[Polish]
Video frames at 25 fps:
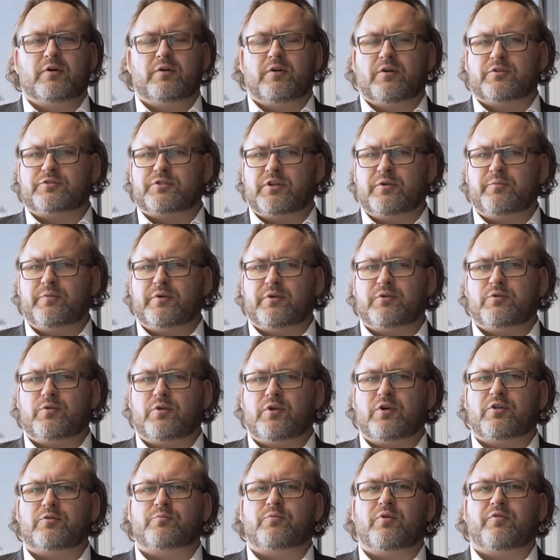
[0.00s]
osoby,
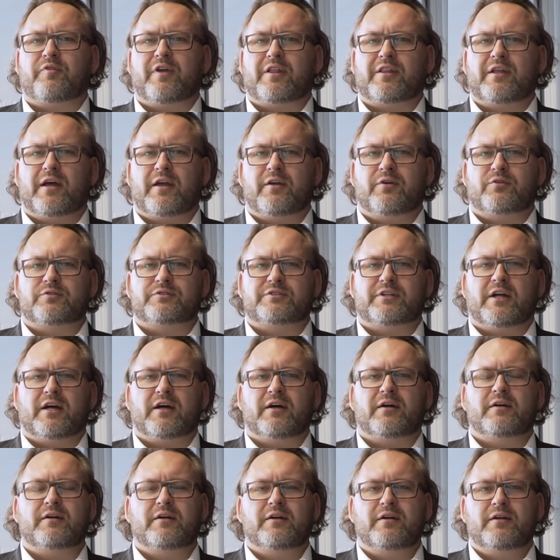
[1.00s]
które odpowiadają
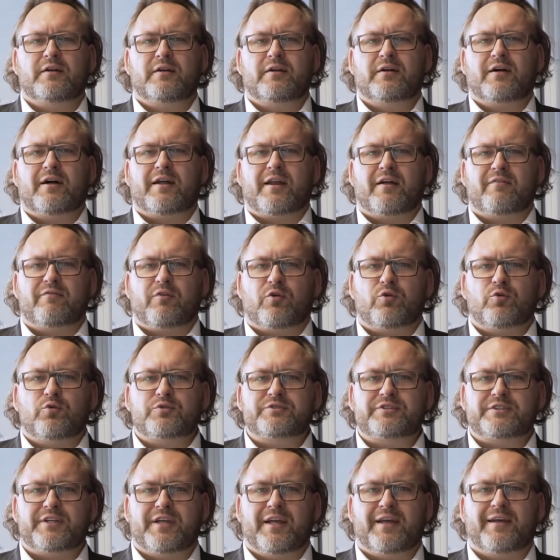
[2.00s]
za
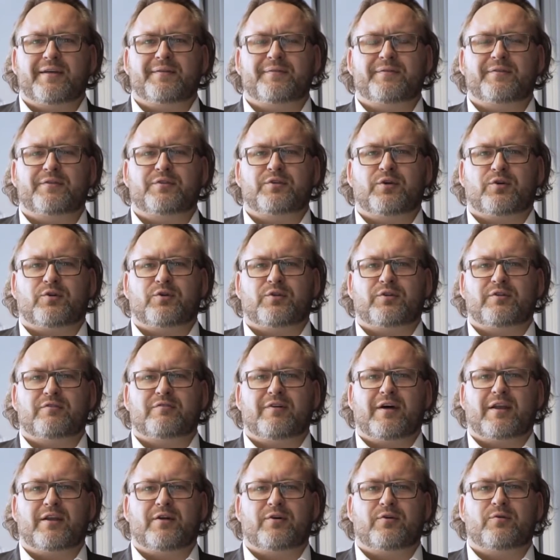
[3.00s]
rewolucję
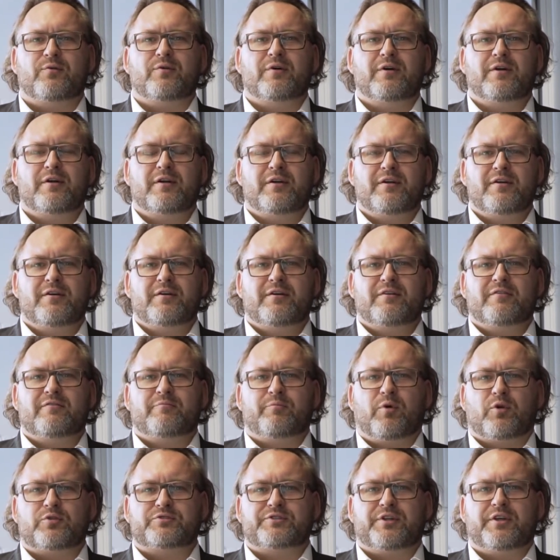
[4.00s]
dokonywaną w
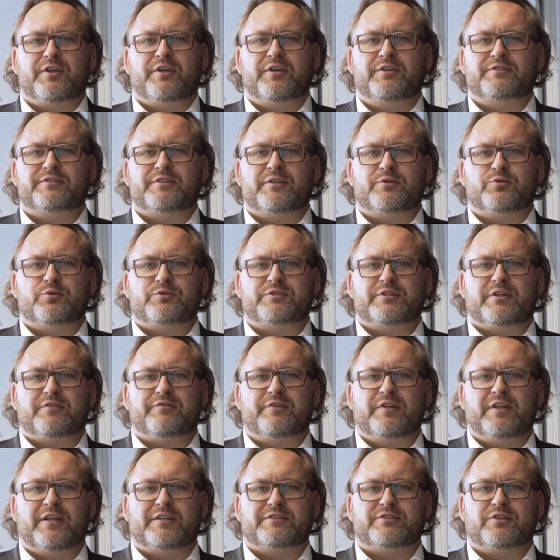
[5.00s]
polskich instytucjach
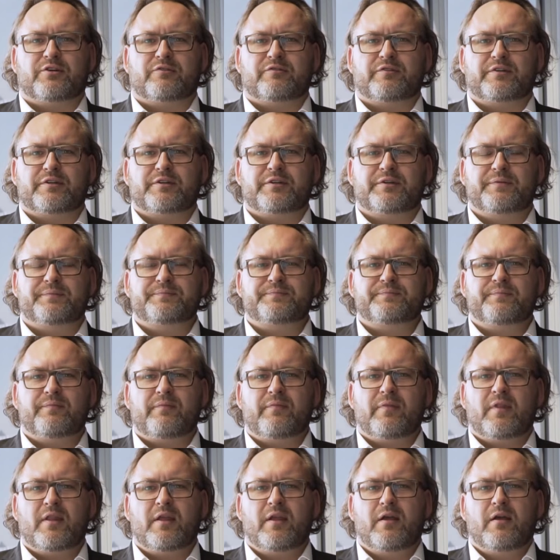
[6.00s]
finansowych.
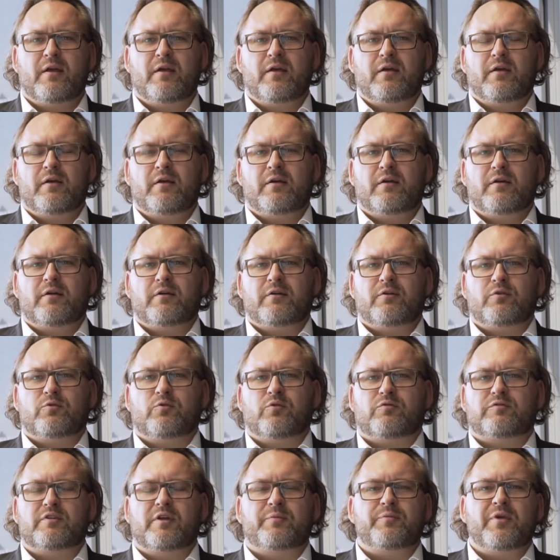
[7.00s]

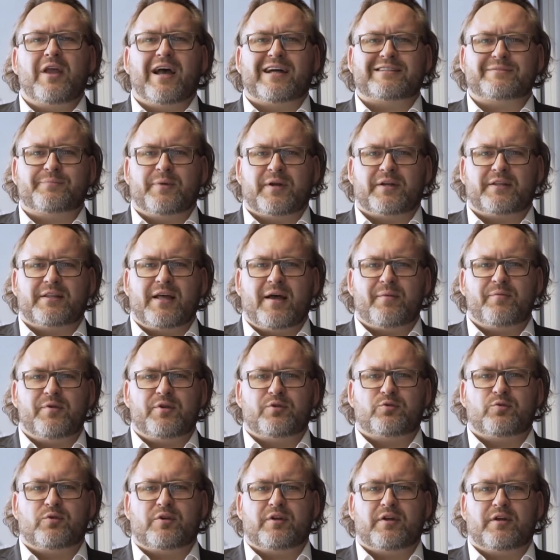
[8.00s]
Głównymi aspektami,
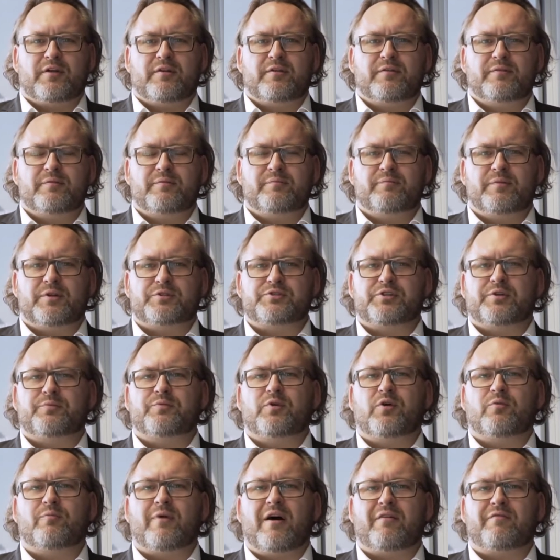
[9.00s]
które
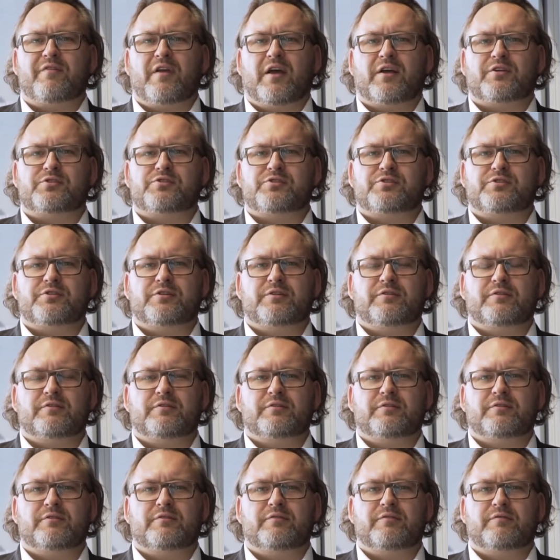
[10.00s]
będziemy omawiać
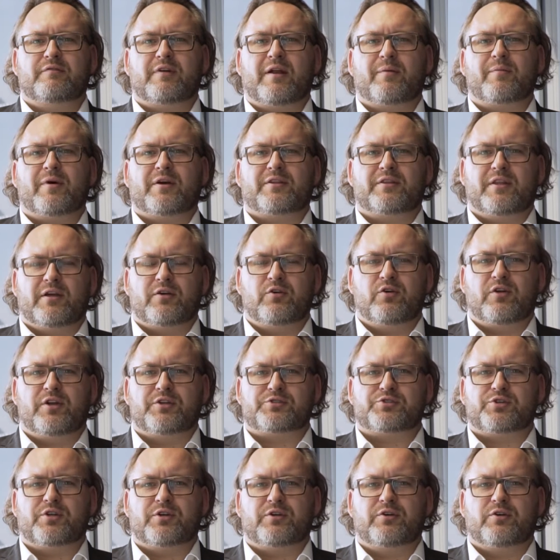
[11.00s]
w ramach
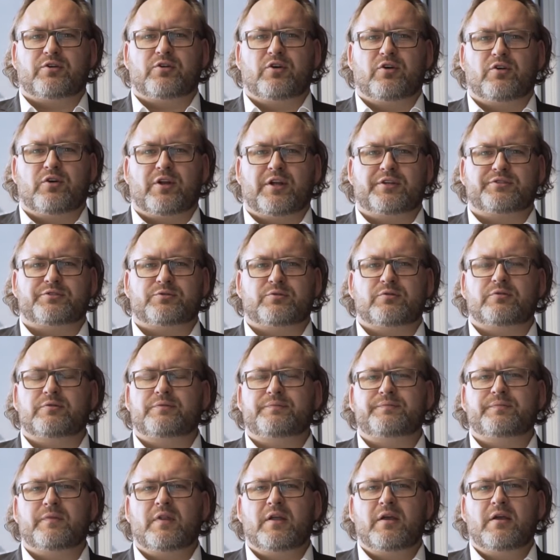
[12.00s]
tegorocznego kongresu,
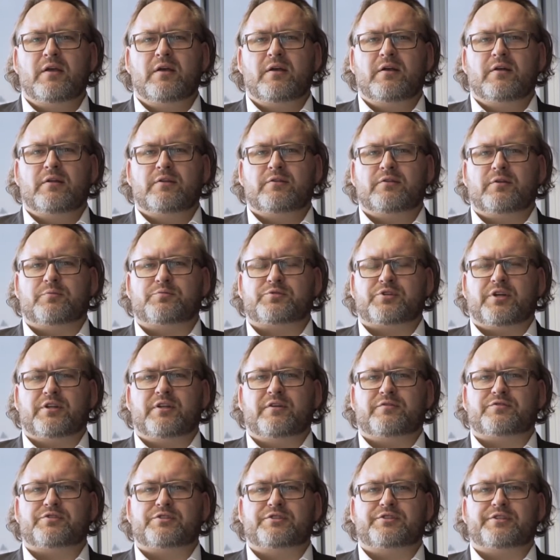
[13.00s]
to
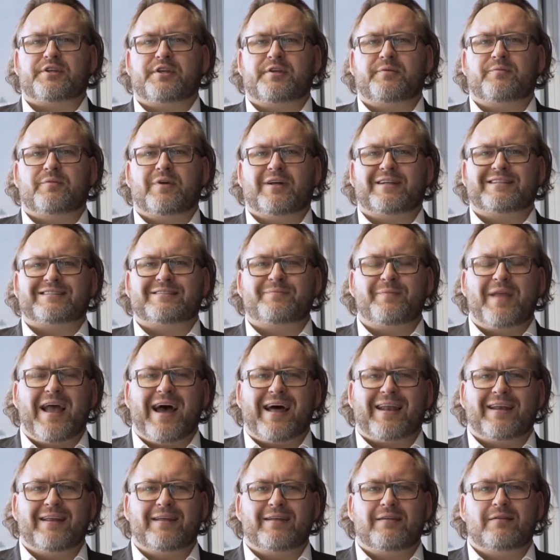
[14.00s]
przede wszystkim
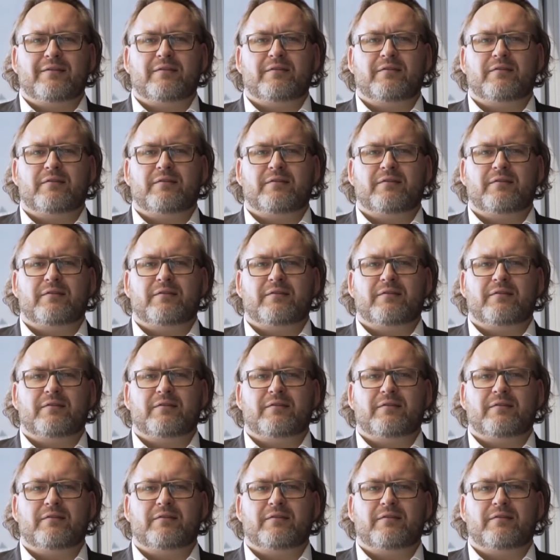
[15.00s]
zmiany,